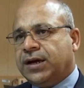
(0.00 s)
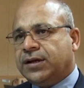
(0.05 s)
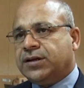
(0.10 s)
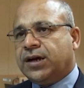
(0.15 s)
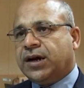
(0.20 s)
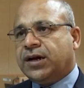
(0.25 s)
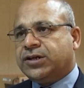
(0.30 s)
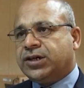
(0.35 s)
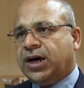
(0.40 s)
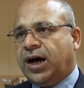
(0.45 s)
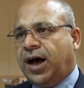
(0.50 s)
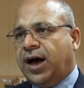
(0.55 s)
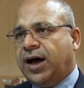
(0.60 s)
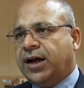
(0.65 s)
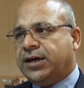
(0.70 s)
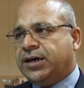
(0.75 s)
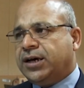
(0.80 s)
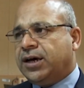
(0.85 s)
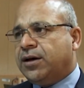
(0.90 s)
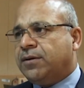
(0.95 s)
درجة
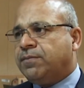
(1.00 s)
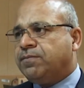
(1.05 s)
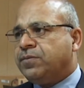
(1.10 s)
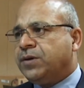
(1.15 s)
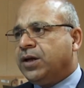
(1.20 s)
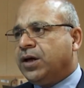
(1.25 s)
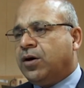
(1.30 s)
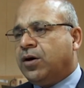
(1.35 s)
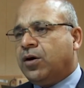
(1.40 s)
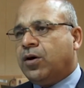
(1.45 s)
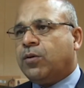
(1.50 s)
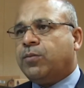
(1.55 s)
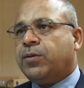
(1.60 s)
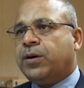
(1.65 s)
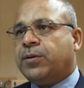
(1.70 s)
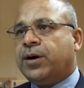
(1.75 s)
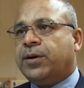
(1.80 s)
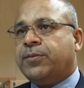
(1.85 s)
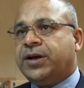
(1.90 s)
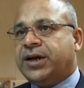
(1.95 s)
عالية
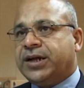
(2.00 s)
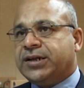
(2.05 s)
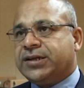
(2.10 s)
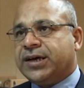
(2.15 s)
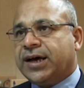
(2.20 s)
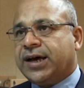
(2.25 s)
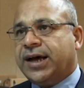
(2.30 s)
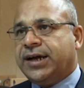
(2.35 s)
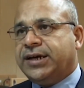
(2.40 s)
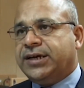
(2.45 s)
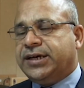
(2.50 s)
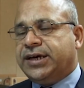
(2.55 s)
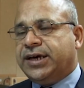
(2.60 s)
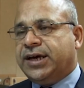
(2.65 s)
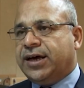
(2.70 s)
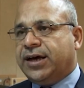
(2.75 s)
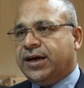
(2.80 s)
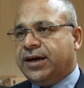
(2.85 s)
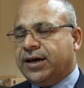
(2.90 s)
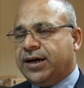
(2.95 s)
ربما من
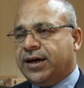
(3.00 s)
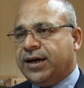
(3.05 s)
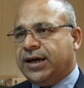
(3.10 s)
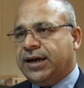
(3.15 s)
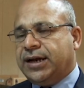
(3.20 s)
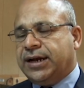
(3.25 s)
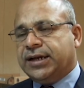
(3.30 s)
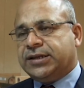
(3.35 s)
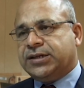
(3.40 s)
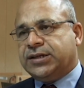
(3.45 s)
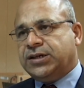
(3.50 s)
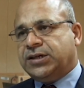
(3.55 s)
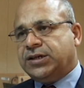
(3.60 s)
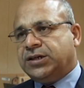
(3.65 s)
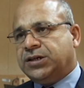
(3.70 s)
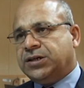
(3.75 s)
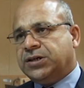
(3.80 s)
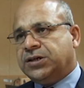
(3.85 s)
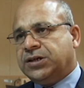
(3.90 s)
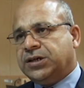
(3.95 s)
التقنية آه،
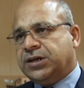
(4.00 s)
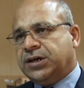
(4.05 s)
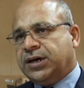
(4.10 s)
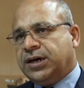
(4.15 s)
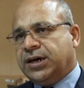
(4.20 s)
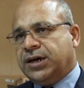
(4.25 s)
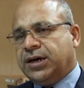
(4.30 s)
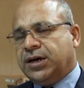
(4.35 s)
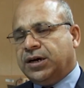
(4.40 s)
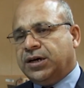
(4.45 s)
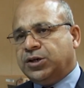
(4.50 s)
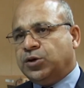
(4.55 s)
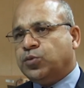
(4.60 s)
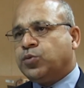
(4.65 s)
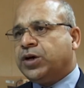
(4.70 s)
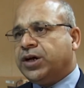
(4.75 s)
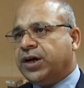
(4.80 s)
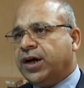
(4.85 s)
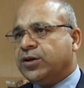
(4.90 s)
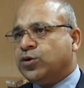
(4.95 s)
التي آه،
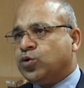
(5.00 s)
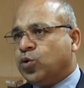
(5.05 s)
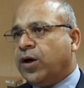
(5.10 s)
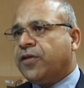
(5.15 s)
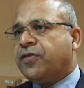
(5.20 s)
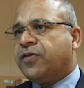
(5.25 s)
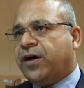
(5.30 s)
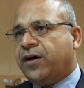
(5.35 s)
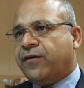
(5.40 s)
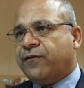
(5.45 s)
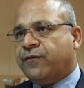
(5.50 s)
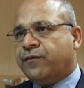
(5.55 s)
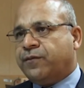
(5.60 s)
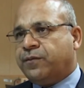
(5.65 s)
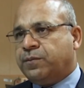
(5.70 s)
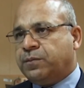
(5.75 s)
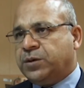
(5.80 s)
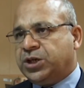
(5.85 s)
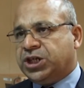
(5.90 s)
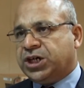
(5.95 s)
يمكن أن توظف
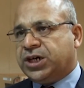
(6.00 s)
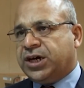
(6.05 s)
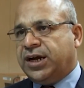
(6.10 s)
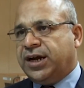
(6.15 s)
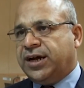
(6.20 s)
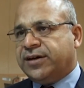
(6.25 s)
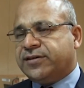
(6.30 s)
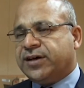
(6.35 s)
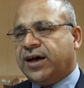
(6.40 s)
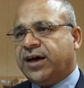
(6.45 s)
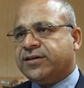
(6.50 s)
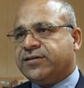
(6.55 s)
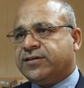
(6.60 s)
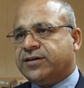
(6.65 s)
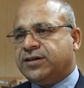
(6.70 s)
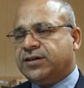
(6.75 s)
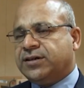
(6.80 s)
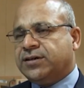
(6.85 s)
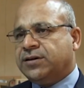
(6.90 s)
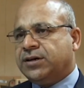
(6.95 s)
بشكل
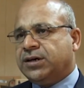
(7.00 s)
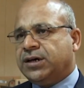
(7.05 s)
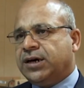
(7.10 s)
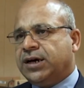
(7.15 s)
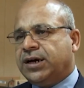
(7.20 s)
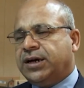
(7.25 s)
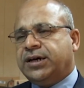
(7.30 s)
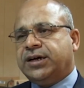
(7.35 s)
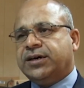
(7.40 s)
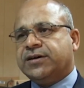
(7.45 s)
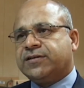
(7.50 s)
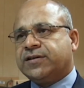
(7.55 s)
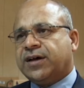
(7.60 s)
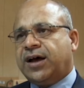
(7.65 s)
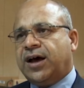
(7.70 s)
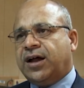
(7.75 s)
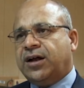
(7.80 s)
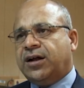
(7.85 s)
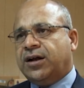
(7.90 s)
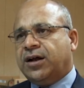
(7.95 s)
أساسي
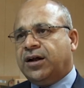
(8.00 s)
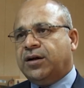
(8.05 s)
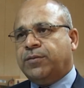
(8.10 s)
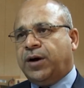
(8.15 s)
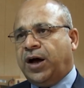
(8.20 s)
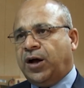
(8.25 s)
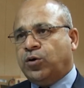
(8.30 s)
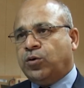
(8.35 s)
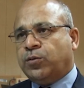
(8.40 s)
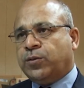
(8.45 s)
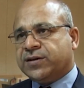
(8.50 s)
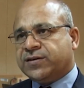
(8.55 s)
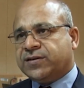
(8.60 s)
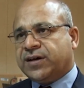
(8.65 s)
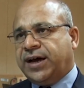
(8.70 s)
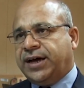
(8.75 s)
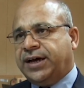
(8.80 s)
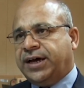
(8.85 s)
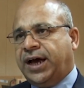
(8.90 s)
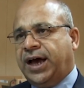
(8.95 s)
لإيصال المعلومة
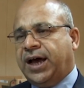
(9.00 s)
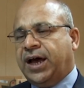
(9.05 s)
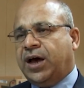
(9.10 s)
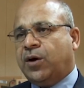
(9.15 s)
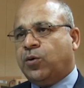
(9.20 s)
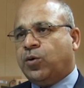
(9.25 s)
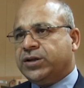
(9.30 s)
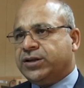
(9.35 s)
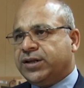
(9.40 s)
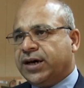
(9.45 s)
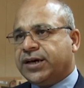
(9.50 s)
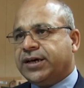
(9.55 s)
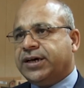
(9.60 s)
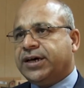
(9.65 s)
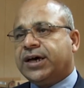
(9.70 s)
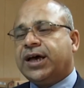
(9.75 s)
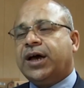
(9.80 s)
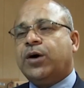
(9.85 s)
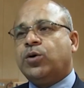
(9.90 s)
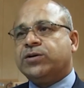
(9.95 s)
الصحيحة
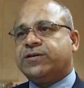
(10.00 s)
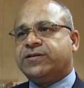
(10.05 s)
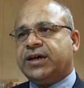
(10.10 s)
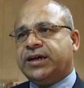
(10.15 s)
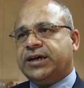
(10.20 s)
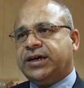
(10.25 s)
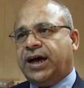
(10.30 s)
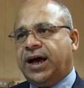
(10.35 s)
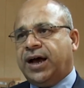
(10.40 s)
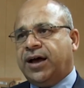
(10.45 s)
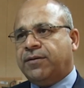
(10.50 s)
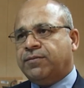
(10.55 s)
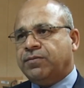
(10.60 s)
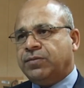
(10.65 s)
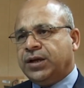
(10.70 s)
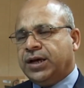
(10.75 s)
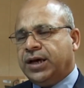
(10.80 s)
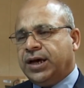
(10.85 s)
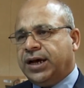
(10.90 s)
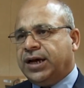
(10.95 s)
والدقيقة والسريعة
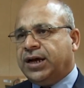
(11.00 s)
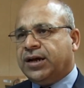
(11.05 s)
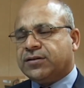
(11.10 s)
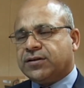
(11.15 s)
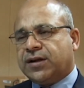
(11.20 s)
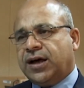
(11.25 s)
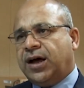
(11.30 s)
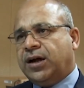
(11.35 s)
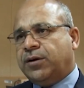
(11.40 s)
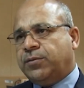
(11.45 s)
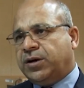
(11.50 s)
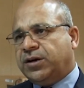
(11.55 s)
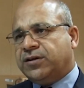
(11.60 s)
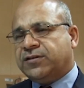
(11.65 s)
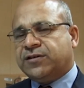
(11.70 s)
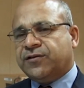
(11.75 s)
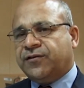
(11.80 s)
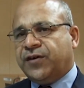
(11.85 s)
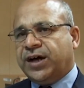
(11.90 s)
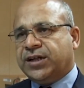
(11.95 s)
إلى الطالب
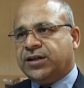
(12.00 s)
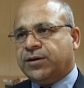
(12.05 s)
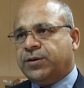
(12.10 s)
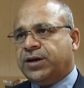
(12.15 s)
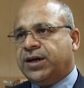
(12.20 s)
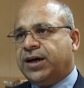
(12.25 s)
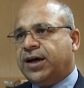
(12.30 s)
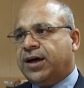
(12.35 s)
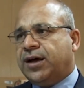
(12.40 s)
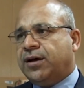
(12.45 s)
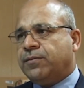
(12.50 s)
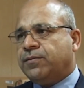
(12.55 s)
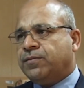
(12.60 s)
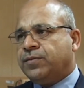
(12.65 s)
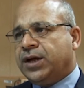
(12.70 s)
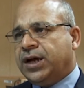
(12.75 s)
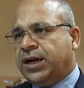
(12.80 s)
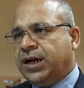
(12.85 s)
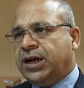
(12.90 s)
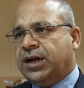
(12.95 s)
للاستفادة منها
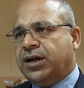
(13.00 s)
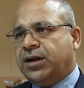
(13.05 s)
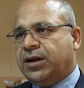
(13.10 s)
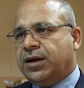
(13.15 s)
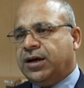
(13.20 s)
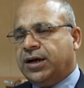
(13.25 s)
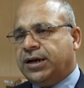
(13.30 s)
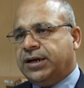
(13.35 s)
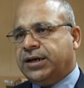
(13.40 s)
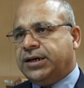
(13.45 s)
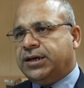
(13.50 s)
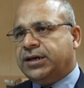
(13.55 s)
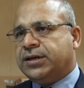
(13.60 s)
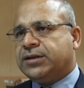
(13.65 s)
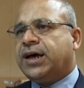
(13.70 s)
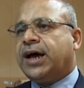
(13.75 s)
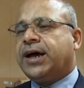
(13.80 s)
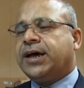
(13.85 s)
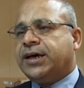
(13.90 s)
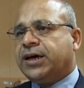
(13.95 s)

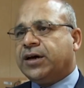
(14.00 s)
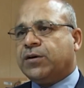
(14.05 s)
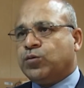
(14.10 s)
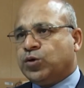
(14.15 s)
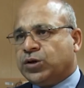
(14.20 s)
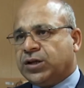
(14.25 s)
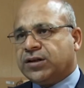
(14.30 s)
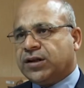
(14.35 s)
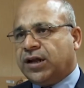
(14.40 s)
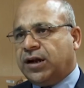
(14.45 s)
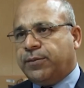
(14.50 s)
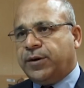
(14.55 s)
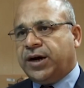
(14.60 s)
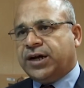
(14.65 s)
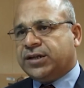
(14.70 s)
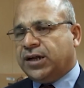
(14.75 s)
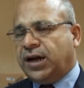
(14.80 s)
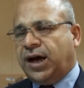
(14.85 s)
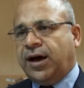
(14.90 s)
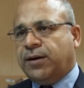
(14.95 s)
لتحقيق
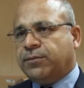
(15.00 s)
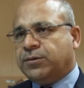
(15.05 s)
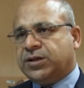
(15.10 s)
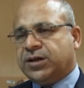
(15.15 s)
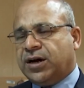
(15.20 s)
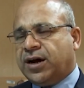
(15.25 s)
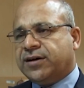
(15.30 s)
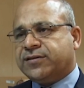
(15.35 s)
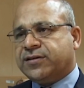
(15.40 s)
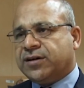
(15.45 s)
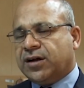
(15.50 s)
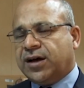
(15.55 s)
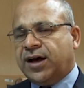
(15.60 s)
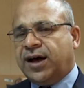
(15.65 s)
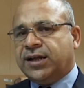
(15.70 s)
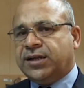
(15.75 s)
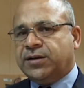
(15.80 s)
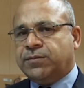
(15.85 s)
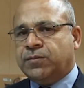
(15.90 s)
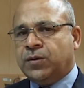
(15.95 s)
متطلبات العام الدراسي
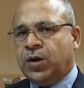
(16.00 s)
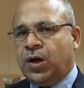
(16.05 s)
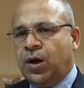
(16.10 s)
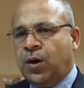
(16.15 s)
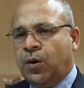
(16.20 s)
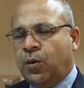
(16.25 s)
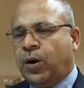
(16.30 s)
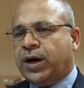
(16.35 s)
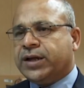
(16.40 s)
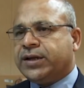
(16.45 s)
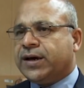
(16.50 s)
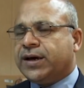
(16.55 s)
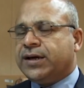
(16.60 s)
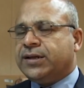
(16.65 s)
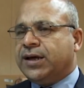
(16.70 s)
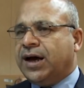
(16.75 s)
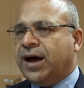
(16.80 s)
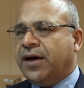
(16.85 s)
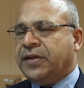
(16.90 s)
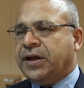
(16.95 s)
القادم
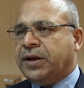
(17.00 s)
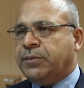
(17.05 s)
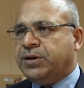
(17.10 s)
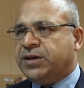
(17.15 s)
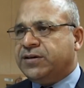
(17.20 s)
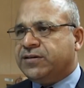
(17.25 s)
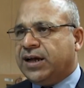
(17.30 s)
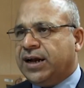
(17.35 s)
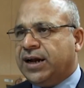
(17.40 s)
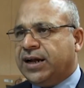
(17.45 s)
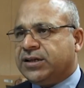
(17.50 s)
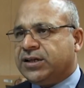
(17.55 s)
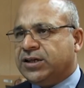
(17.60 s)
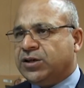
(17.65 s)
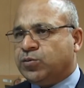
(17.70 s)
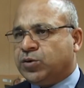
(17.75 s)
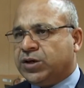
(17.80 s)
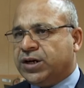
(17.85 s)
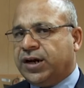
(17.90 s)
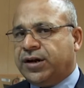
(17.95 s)
وأعتقد هذه الميزة التي
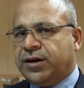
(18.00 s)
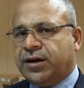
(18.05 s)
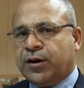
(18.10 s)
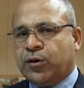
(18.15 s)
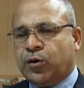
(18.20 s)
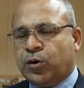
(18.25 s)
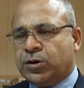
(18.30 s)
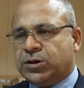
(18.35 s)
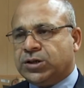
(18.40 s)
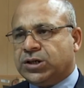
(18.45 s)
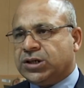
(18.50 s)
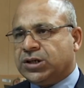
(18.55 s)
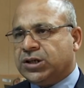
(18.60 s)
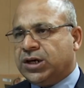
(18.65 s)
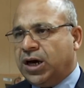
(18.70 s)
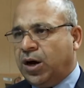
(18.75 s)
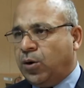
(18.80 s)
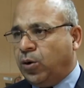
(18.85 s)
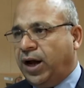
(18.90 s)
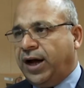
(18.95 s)
يمكن أن نخرج
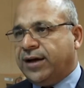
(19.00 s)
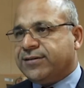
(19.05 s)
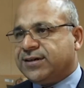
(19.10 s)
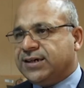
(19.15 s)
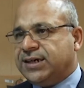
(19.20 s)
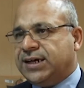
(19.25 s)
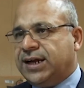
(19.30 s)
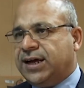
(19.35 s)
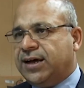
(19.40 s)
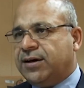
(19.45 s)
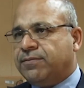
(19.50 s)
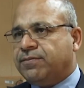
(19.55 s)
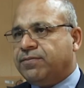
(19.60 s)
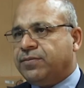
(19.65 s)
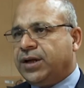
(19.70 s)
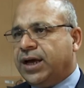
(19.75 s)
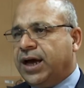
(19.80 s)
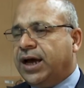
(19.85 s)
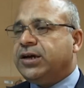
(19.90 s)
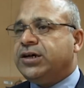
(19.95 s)
أو الحصيلة
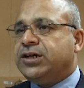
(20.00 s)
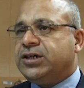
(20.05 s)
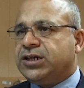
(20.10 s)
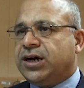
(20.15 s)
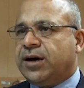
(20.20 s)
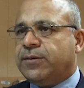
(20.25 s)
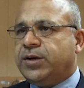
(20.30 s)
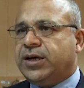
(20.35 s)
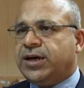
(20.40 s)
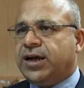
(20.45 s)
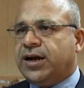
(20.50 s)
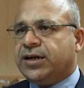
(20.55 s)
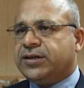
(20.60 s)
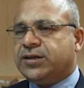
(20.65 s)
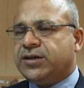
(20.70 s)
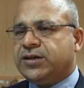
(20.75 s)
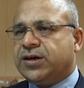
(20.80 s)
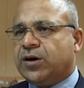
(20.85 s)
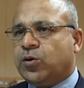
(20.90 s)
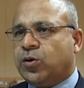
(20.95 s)
الإيجابية
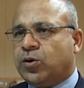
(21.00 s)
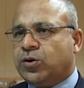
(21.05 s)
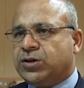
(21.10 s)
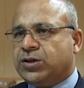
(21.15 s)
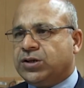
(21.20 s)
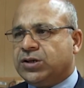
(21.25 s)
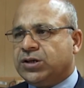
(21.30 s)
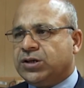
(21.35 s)
التي نخرج